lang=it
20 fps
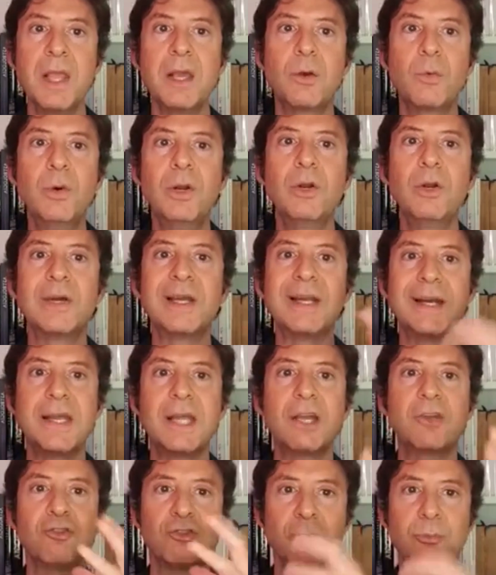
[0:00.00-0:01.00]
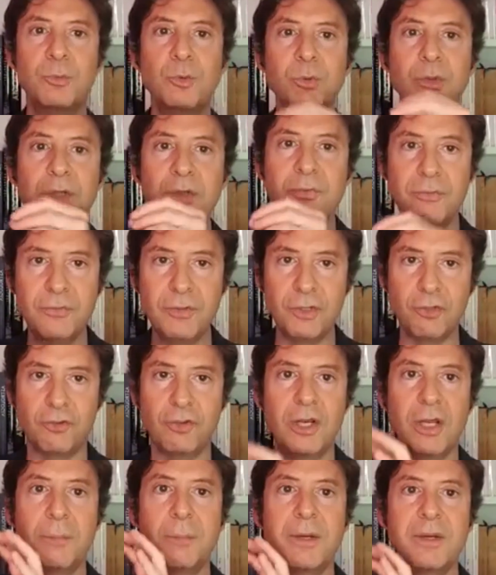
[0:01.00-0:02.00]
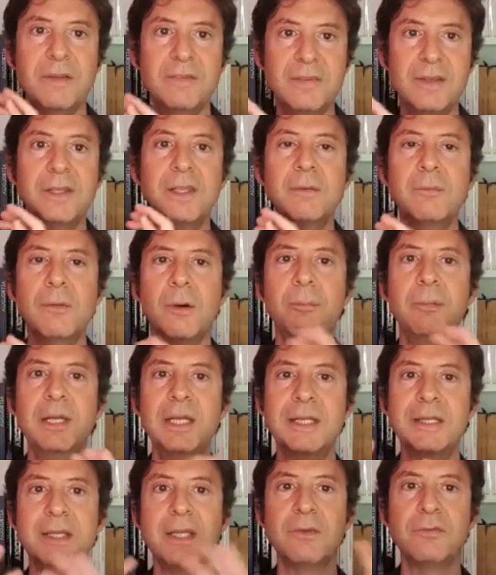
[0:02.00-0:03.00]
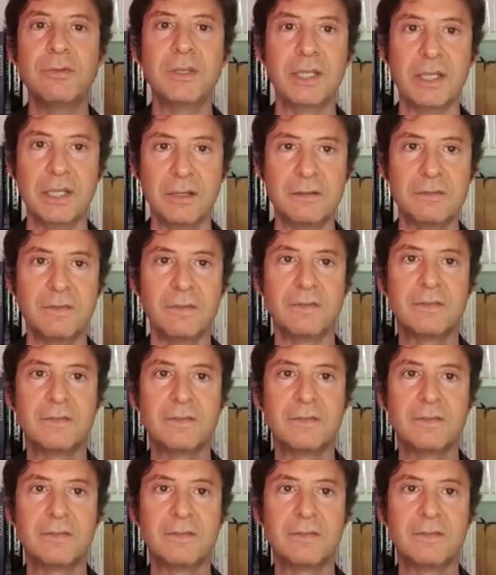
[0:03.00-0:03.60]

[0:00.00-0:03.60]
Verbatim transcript: Quello che riesce più difficile per i segni mobili è definirsi,